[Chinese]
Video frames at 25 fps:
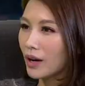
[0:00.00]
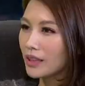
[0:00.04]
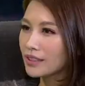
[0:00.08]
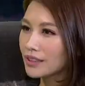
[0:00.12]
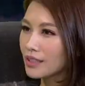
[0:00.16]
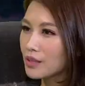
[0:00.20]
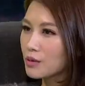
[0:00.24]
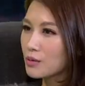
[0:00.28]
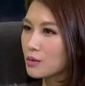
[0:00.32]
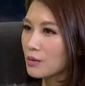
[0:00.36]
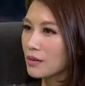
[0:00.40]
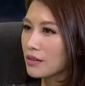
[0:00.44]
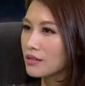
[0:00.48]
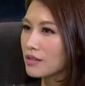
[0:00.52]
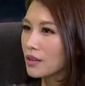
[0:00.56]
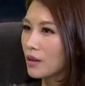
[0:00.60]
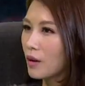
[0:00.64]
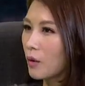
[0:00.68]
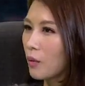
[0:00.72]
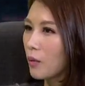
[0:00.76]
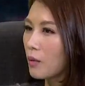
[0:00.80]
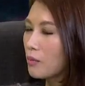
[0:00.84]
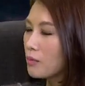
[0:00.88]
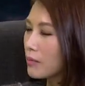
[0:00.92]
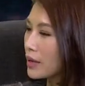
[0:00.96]
外念书的时
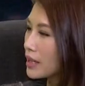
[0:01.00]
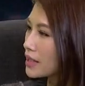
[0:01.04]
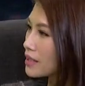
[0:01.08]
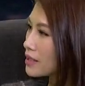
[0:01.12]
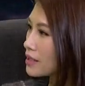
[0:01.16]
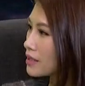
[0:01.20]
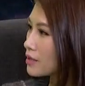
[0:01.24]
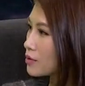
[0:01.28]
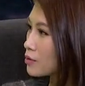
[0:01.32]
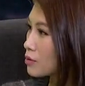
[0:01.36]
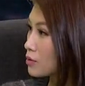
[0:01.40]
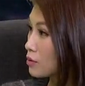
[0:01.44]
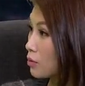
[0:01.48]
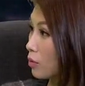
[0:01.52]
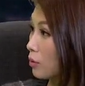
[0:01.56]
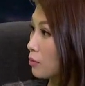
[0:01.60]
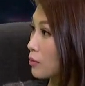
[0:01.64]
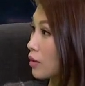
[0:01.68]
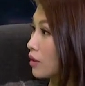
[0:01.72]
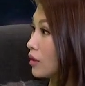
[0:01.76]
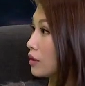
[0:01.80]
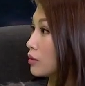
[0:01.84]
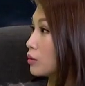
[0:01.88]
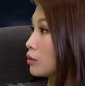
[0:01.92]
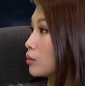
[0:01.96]
候，我们每次就是我们
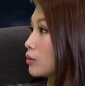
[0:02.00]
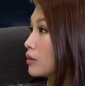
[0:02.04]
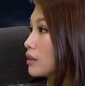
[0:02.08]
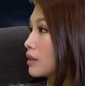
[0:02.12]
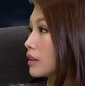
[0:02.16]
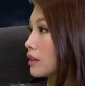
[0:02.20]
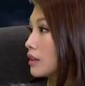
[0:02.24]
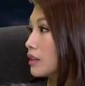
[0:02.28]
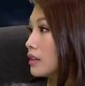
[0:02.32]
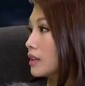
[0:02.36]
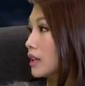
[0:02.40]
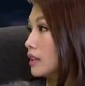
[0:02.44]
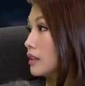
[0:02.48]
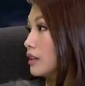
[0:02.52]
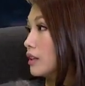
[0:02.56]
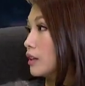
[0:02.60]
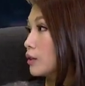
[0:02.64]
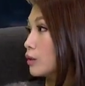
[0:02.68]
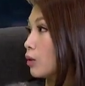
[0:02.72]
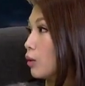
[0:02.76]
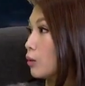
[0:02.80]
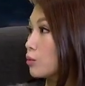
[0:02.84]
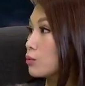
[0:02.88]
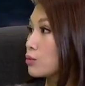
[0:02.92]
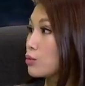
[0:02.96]
有很多的内地的
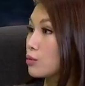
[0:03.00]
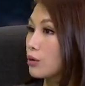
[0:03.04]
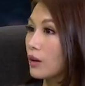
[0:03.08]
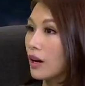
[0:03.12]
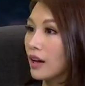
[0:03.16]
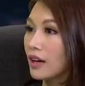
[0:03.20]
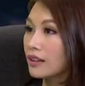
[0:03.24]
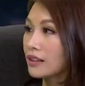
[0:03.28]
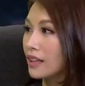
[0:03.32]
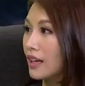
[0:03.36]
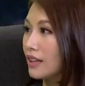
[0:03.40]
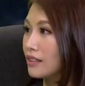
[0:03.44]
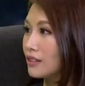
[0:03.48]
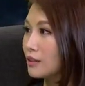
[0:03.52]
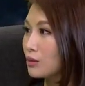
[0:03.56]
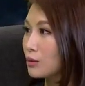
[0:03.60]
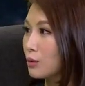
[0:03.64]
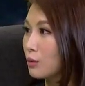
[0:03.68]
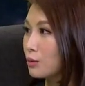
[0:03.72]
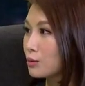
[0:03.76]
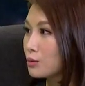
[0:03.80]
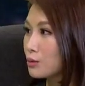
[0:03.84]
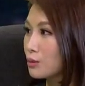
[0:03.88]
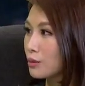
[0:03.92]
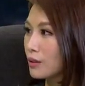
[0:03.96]
同学啊，哪里的
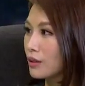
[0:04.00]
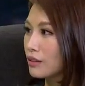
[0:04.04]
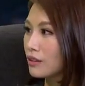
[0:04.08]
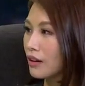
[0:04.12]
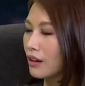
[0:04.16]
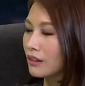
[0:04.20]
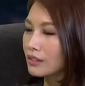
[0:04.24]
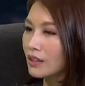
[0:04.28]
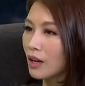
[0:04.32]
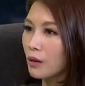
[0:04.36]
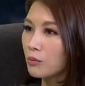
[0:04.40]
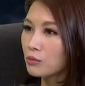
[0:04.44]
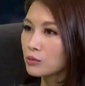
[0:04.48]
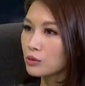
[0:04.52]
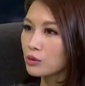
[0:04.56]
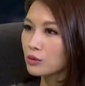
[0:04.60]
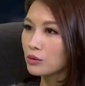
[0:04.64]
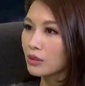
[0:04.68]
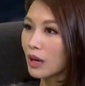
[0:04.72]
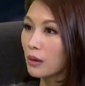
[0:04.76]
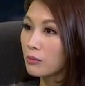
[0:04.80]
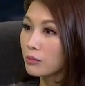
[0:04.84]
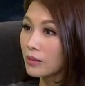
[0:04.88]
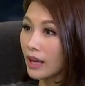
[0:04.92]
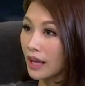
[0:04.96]
同学，然后他们就
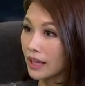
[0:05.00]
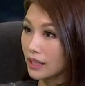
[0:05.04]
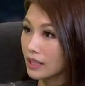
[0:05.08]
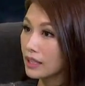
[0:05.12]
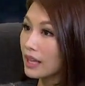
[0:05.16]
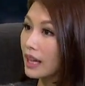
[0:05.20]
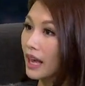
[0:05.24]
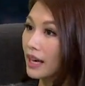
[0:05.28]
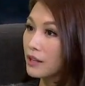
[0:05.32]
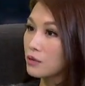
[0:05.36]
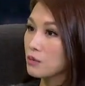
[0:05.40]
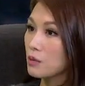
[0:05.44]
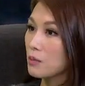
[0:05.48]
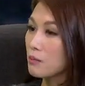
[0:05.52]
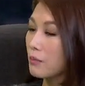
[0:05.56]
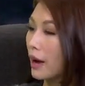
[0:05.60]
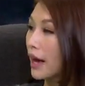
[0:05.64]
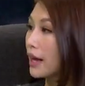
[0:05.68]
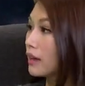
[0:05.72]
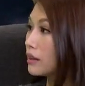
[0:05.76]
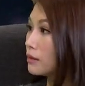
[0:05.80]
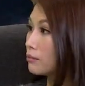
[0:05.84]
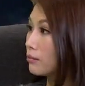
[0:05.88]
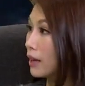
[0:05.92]
他们来一来就会买